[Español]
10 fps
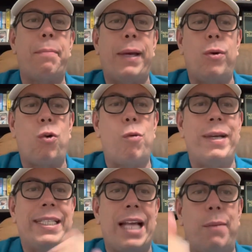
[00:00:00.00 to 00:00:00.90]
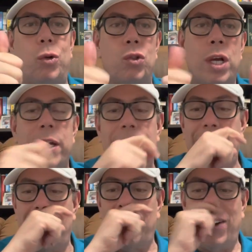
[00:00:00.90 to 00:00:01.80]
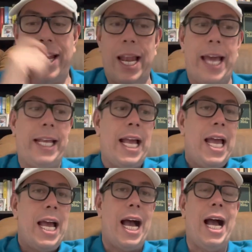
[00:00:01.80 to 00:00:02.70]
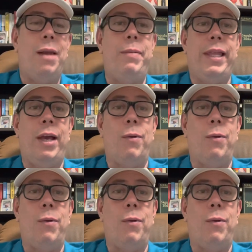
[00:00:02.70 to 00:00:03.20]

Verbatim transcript: pero comenzamos dándole like al video.